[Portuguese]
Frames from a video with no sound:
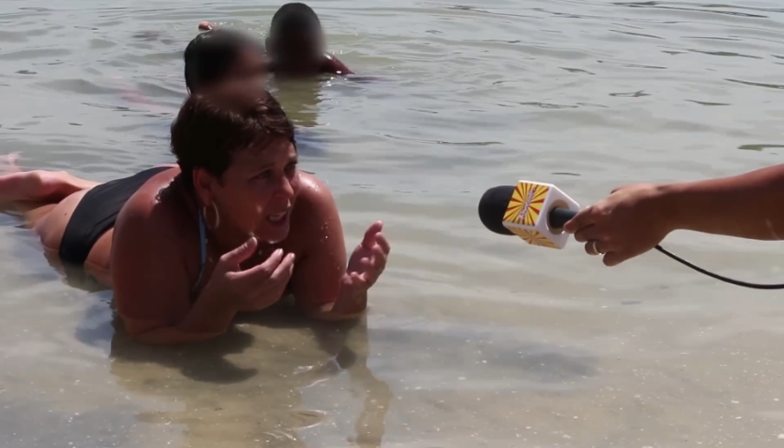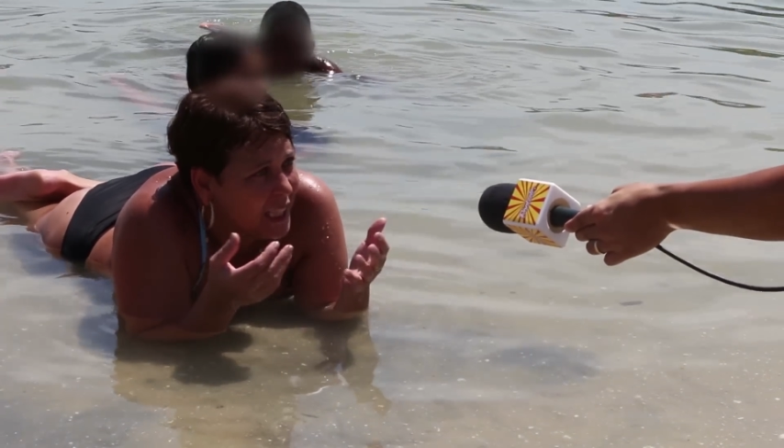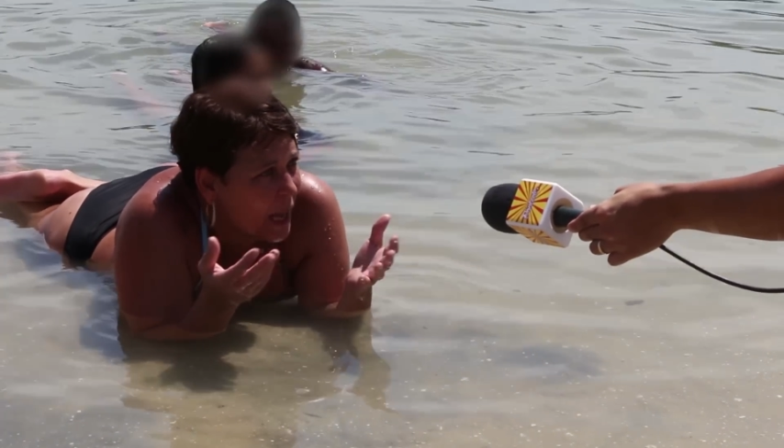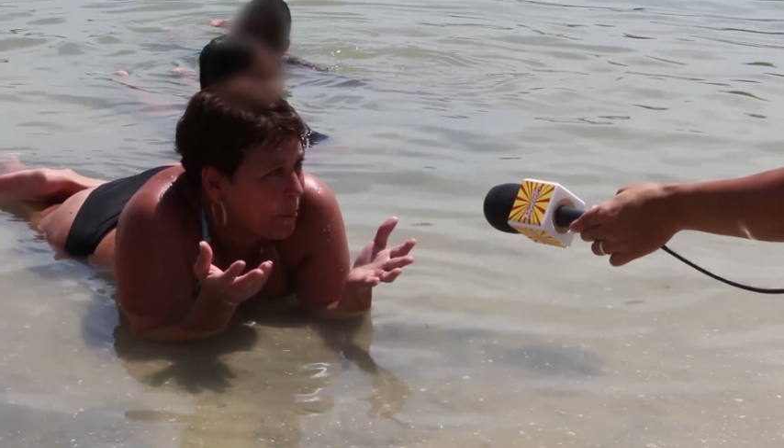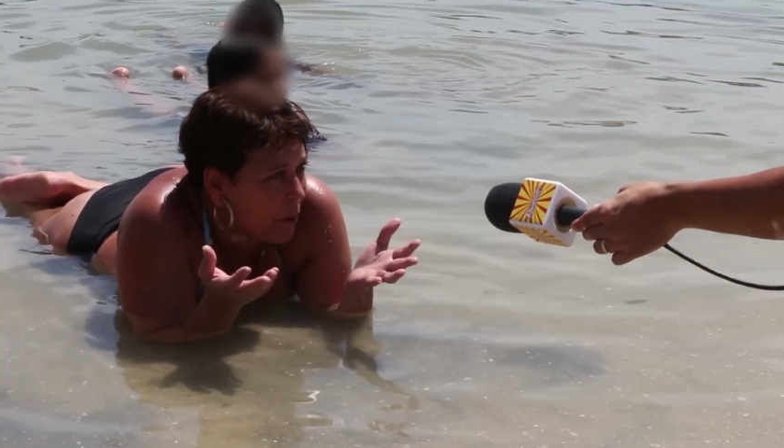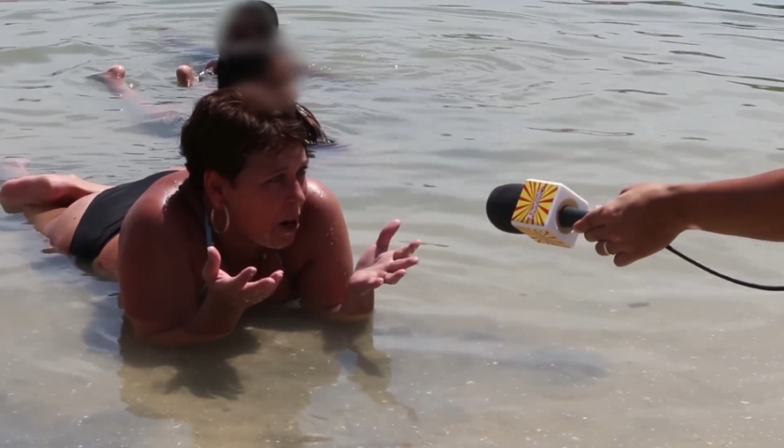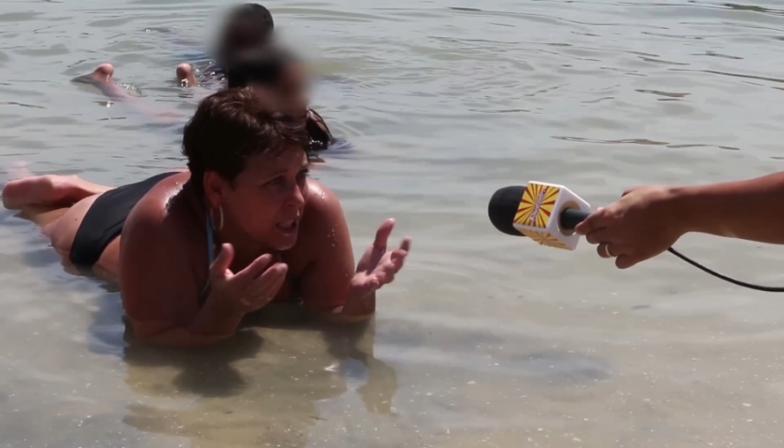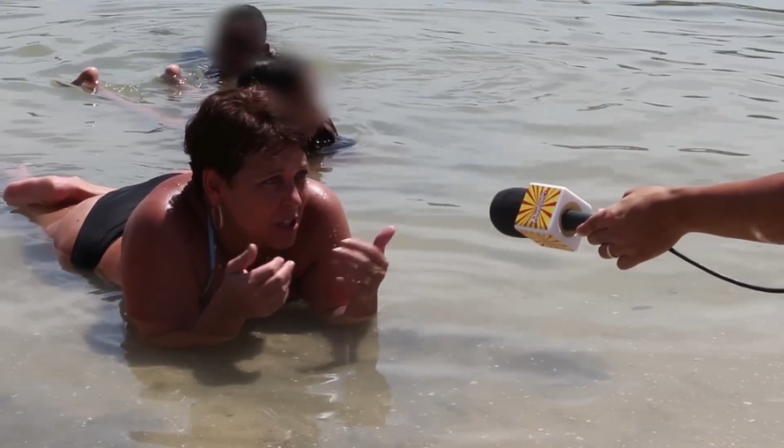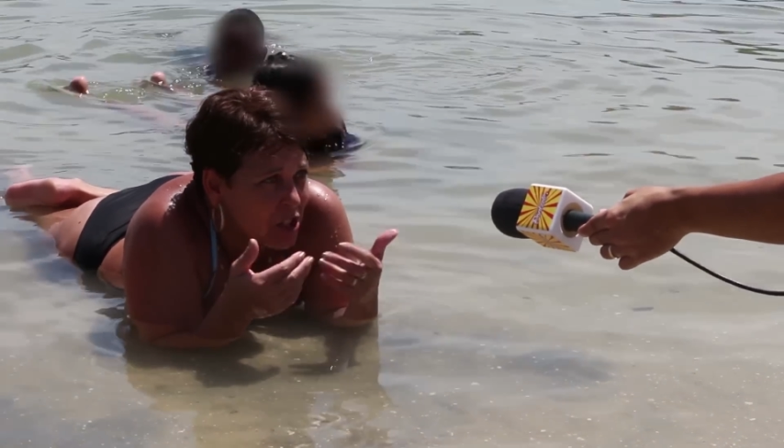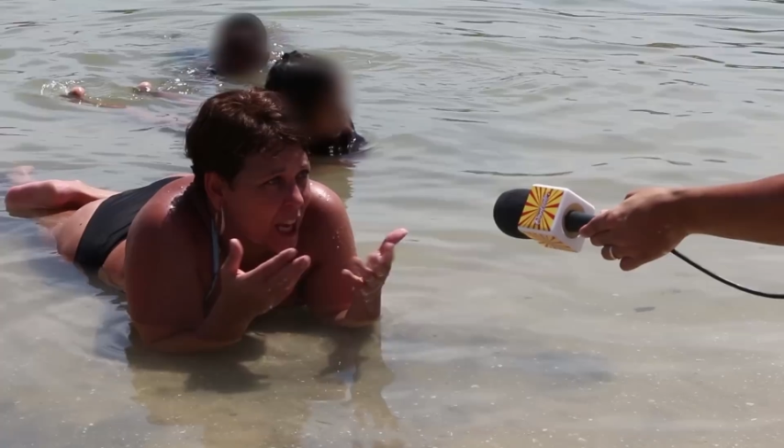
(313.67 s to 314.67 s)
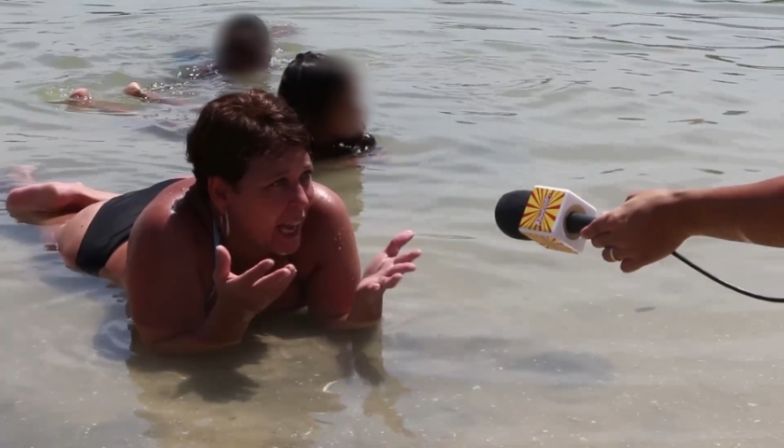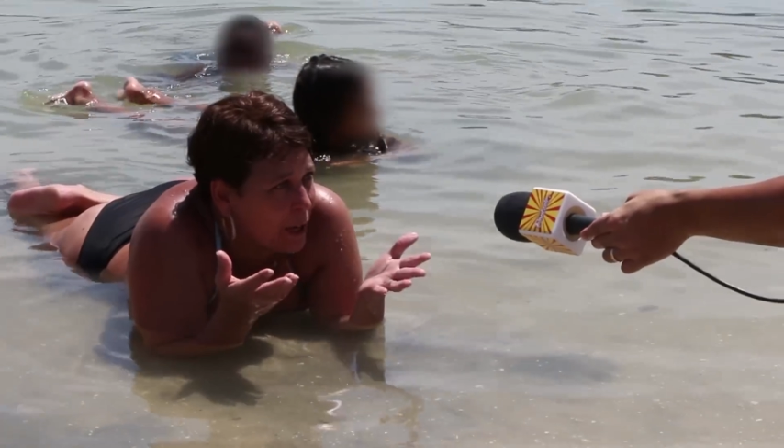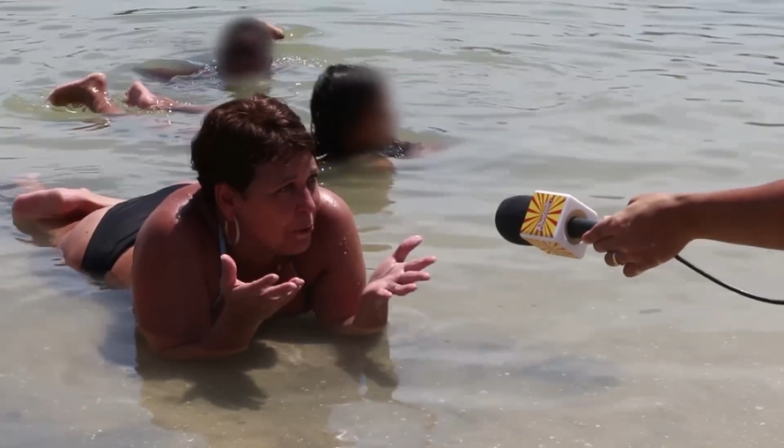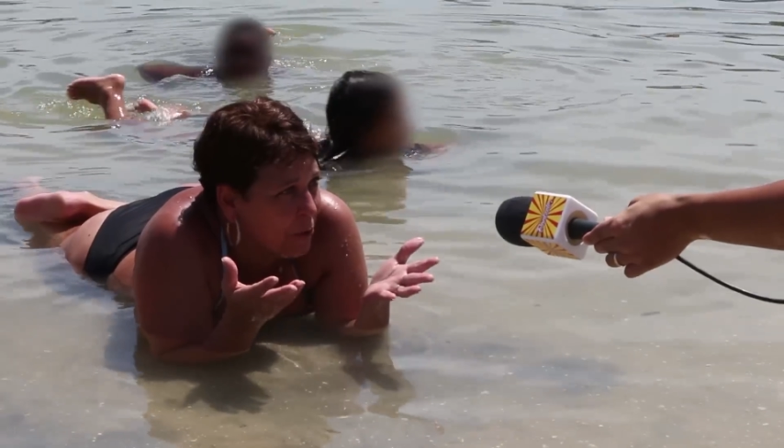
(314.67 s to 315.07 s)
E depois, se chegar no